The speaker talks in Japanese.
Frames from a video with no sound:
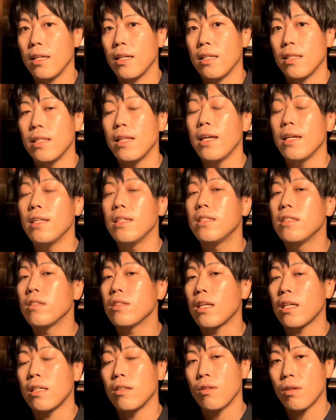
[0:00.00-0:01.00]
で、移住
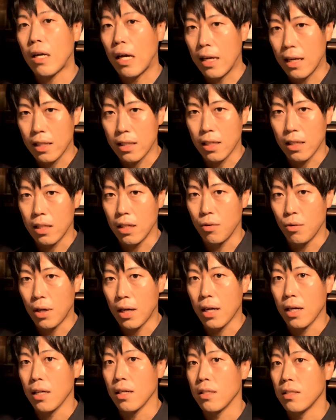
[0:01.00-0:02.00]
先のカナダで
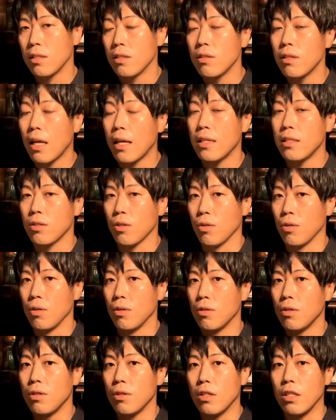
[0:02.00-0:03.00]
は10年以上
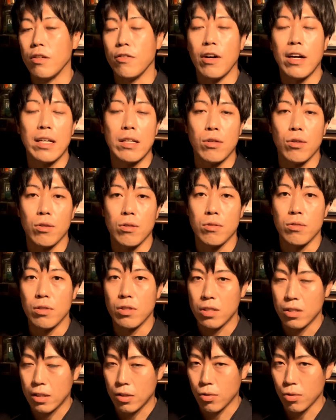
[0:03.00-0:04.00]
冬にワインを売る
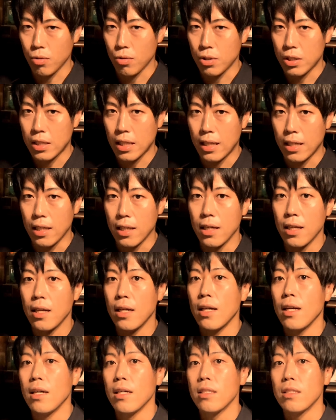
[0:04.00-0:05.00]
仕事をしたり、
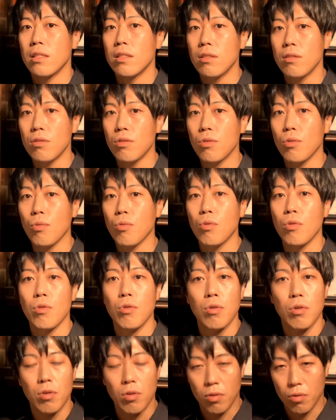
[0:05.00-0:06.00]
ずっと
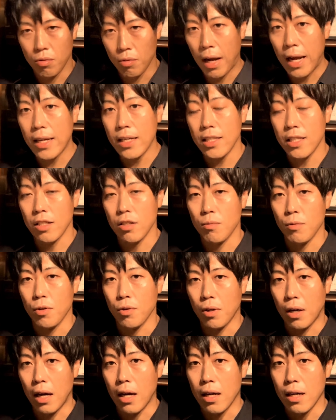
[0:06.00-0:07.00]
こう、ワインっていうもの
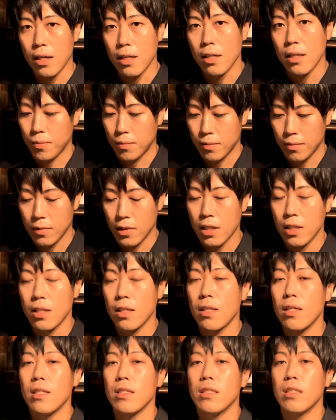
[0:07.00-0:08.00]
が
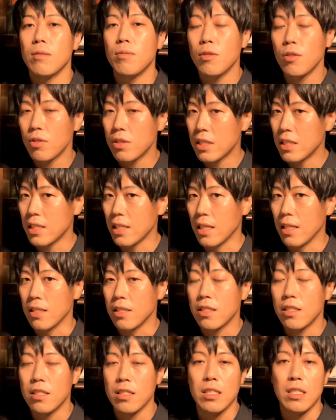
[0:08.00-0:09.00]
自分の人生に
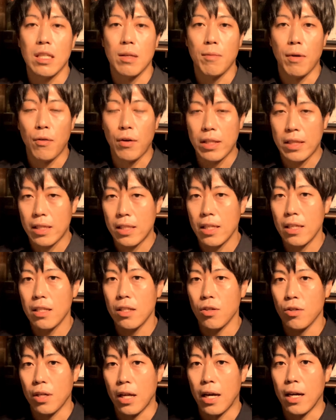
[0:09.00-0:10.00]
ついて回っている
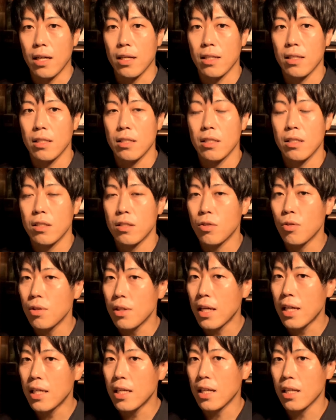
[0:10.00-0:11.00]
ような、そんな
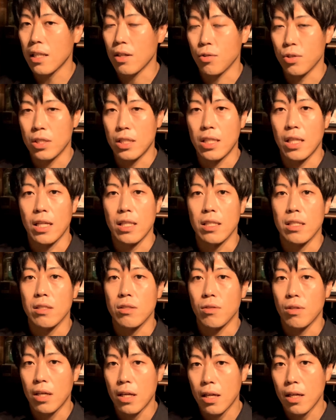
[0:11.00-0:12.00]
生き方をしてたんですよ
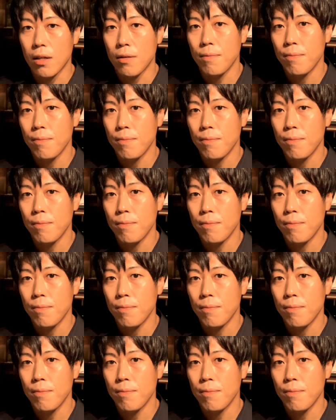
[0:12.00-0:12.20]
ね。